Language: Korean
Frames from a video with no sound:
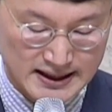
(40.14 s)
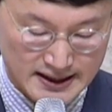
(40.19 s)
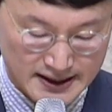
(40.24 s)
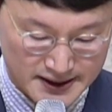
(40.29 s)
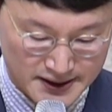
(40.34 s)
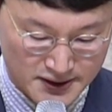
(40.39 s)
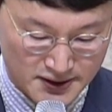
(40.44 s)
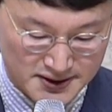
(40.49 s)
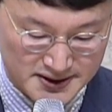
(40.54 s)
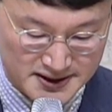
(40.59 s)

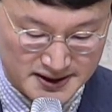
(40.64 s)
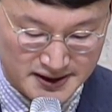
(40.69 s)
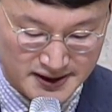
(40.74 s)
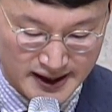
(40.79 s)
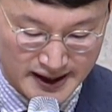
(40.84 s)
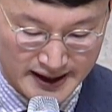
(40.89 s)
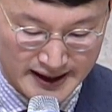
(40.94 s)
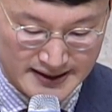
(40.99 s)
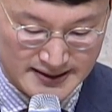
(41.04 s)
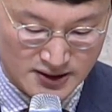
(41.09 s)
이것이
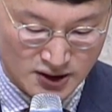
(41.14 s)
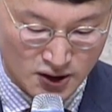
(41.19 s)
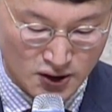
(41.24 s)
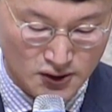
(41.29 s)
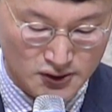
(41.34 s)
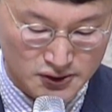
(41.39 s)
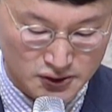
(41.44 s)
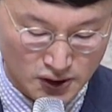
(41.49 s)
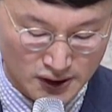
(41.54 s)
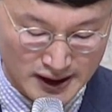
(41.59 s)

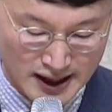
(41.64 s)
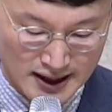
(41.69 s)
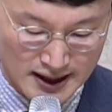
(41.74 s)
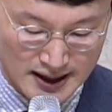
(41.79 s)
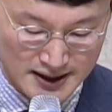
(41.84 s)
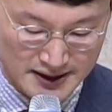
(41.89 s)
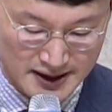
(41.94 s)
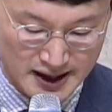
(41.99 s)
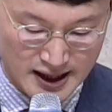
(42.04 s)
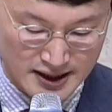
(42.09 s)
내게서
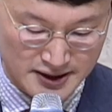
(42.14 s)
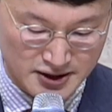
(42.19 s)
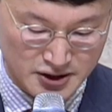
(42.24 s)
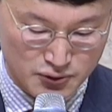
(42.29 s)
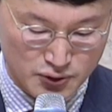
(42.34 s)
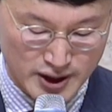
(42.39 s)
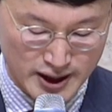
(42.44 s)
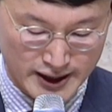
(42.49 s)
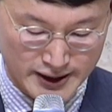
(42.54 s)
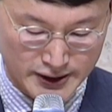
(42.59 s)
떠나가게 하기
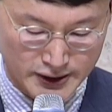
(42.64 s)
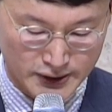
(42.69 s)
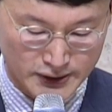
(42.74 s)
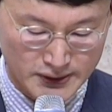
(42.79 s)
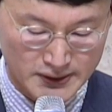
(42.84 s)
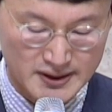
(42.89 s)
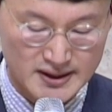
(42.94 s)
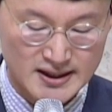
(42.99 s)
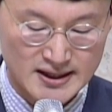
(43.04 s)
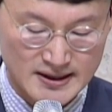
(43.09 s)
위하여
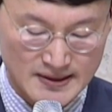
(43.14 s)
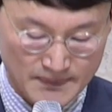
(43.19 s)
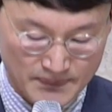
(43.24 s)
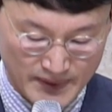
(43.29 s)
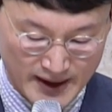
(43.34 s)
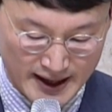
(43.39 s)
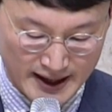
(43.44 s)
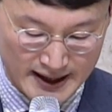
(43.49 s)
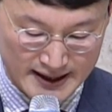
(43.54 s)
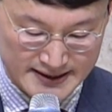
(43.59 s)

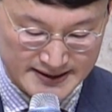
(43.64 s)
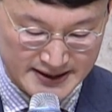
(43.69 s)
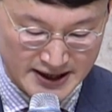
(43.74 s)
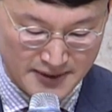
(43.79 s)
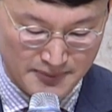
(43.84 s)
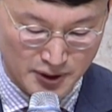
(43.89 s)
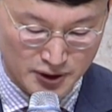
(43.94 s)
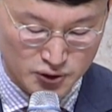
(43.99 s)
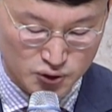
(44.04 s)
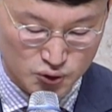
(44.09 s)
내가 세
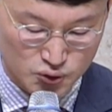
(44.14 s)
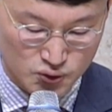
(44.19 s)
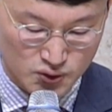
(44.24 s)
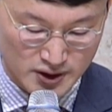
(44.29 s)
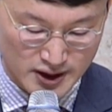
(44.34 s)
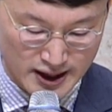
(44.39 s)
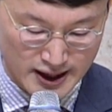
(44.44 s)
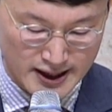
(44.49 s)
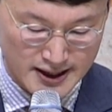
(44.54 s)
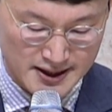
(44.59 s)
번
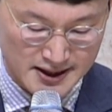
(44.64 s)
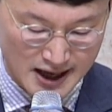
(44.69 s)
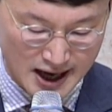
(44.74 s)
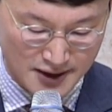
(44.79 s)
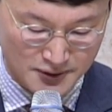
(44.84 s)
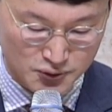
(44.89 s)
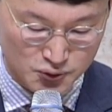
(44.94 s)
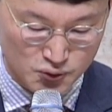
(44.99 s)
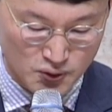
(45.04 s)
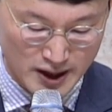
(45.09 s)
죽게
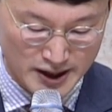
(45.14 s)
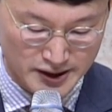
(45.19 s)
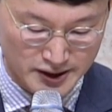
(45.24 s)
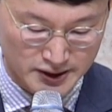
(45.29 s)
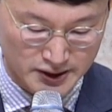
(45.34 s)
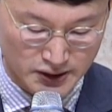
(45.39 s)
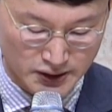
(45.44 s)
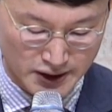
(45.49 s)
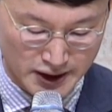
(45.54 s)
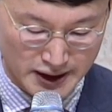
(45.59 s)

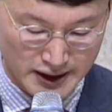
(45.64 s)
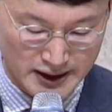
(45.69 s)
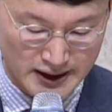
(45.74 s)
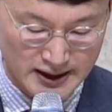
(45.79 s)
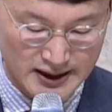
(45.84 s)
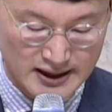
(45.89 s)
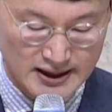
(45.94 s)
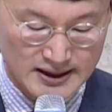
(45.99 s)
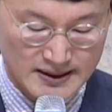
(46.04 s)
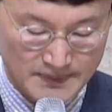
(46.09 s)
강구하였더니
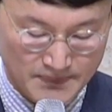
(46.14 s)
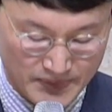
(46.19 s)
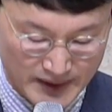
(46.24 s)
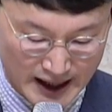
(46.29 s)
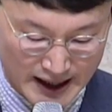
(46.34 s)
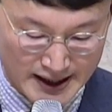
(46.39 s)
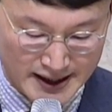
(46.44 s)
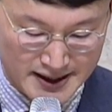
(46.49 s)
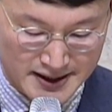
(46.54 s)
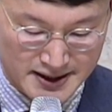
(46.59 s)

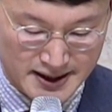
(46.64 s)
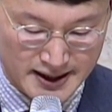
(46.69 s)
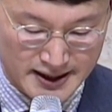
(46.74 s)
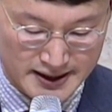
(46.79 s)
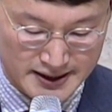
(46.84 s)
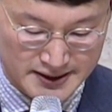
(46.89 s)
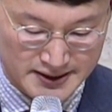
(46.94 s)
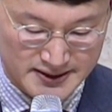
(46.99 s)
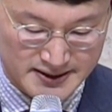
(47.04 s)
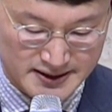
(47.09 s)
나에게
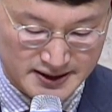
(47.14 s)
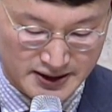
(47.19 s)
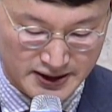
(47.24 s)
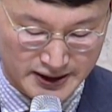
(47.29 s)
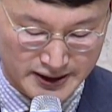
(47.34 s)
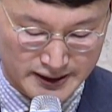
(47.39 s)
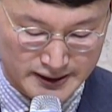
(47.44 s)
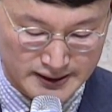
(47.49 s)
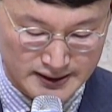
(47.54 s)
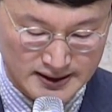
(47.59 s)

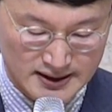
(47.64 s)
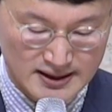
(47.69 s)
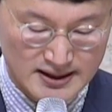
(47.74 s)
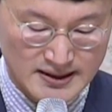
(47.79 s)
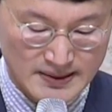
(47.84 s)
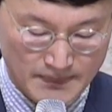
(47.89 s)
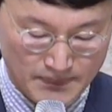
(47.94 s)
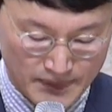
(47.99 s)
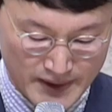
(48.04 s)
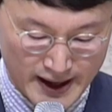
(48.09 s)
이르시기를
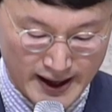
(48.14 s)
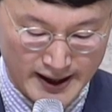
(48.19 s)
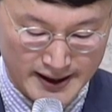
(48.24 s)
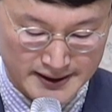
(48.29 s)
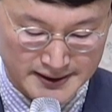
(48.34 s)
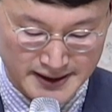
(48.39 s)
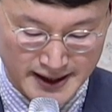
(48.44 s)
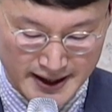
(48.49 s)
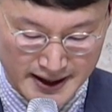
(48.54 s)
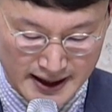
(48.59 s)
내
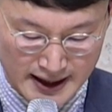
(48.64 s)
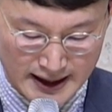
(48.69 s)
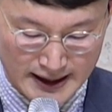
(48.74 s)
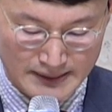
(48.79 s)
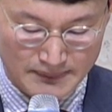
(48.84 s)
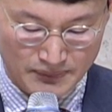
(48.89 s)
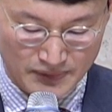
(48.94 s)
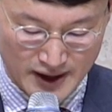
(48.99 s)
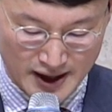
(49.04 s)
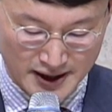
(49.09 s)

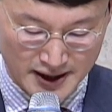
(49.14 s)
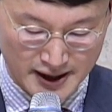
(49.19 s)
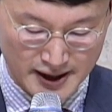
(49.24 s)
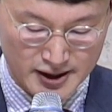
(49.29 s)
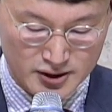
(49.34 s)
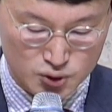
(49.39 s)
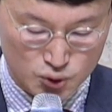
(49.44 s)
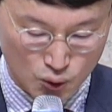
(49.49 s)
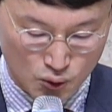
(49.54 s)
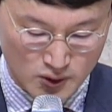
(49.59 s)
은혜가
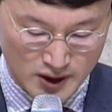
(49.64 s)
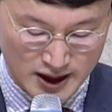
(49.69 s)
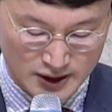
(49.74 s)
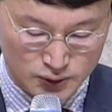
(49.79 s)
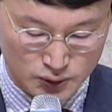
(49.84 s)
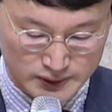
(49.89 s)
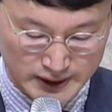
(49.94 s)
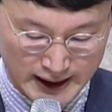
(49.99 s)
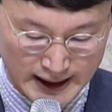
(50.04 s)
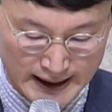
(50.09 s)
내게
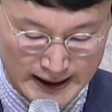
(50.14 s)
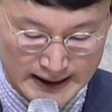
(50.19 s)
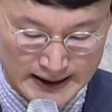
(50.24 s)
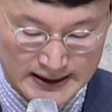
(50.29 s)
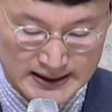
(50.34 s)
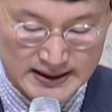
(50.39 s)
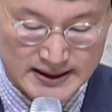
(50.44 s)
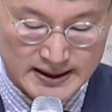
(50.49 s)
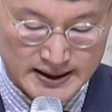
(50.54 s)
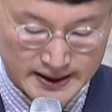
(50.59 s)
조카도다
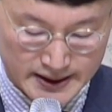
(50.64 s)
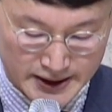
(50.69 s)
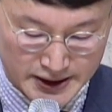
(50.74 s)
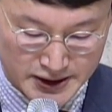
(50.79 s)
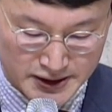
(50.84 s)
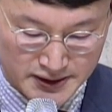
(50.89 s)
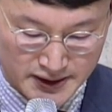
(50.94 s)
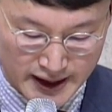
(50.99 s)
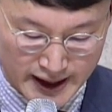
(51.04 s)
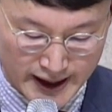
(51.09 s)

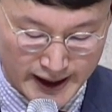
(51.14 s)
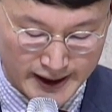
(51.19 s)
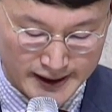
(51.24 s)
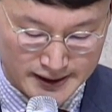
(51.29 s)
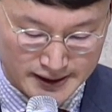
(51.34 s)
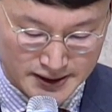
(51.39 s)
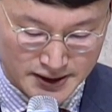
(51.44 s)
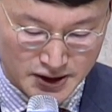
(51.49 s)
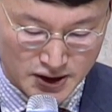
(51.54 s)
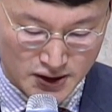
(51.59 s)
이는 내
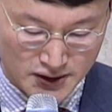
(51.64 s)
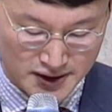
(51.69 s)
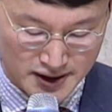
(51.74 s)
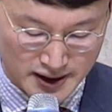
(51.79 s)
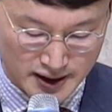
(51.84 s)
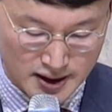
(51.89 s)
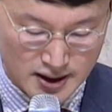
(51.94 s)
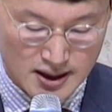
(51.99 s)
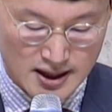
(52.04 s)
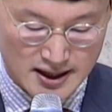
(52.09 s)

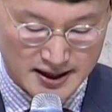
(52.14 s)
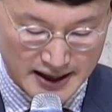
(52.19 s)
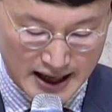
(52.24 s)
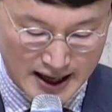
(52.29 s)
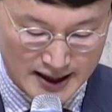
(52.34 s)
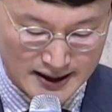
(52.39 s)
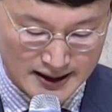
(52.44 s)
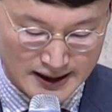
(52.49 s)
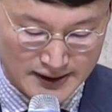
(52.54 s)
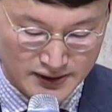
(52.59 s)
능력이
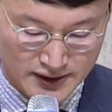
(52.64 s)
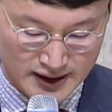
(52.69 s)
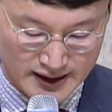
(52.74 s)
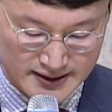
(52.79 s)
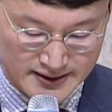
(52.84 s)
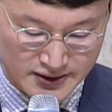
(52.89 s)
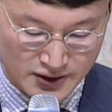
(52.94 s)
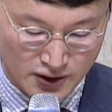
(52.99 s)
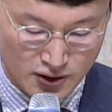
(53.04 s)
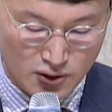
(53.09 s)
약한
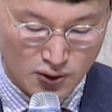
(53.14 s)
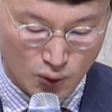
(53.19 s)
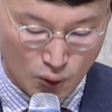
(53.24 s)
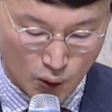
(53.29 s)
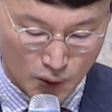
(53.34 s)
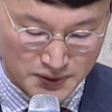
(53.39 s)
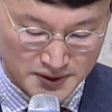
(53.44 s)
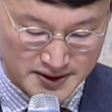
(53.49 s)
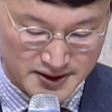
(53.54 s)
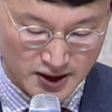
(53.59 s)
데서
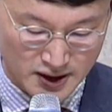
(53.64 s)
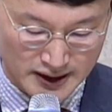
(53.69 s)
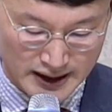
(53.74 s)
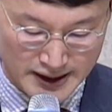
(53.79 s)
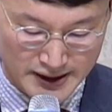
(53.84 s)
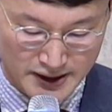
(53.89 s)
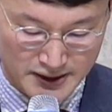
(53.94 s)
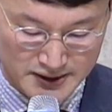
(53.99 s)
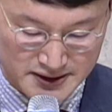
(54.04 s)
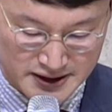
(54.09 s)

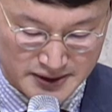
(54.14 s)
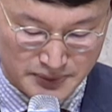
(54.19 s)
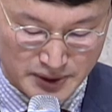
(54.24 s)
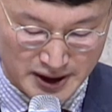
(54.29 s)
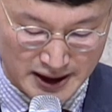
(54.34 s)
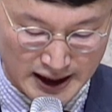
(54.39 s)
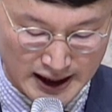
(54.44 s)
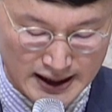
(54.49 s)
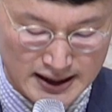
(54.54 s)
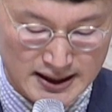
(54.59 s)
온전하여
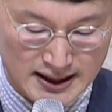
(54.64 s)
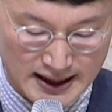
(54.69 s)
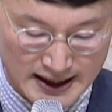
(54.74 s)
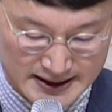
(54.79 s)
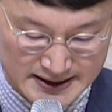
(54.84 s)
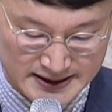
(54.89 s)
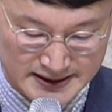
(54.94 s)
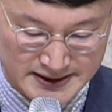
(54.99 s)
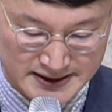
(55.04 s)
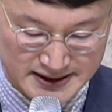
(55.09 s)
짐이라
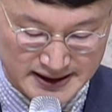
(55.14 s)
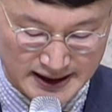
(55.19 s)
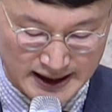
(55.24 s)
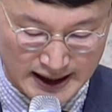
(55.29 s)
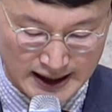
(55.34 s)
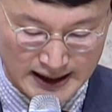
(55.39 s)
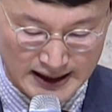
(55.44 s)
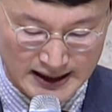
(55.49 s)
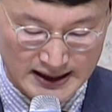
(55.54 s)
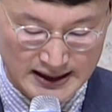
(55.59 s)

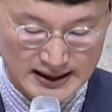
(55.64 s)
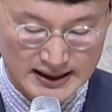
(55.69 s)
하신지라